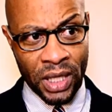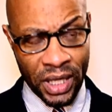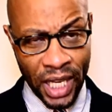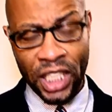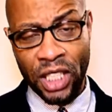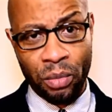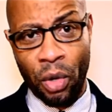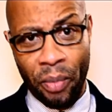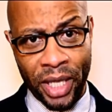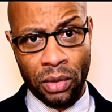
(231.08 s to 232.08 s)
neste
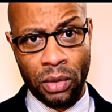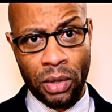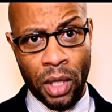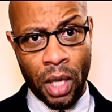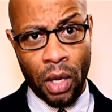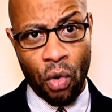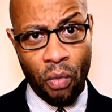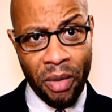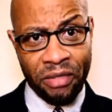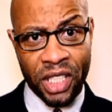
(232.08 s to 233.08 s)
momento,
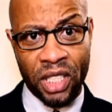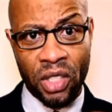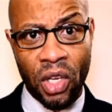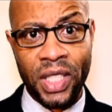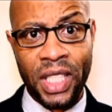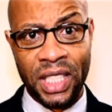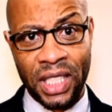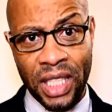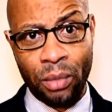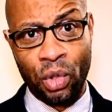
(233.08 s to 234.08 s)
uma vez que nós
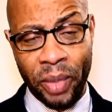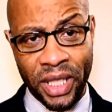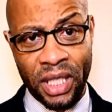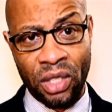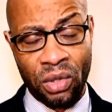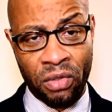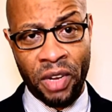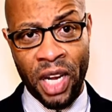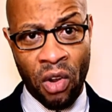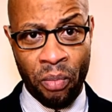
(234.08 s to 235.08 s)
aceitamos o Patrício
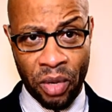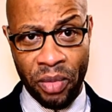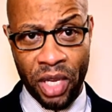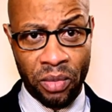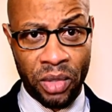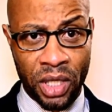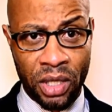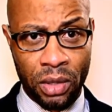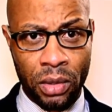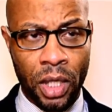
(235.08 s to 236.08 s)
Trovada como
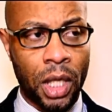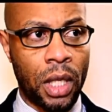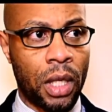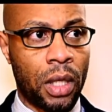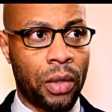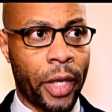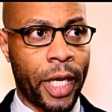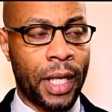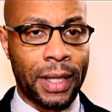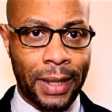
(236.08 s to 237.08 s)
primeiro-ministro, não
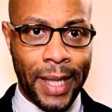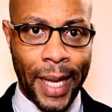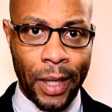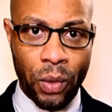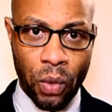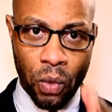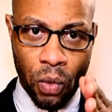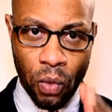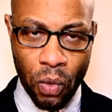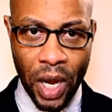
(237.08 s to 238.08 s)
é? tendo
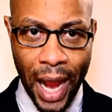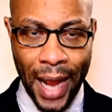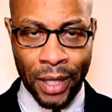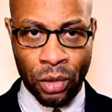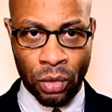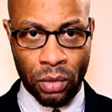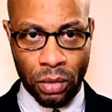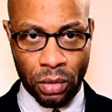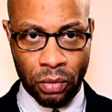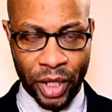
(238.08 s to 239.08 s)
um caso,
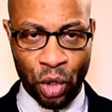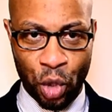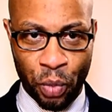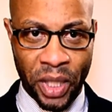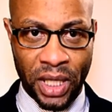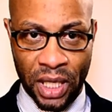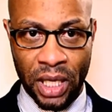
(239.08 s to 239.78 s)
uma suspeita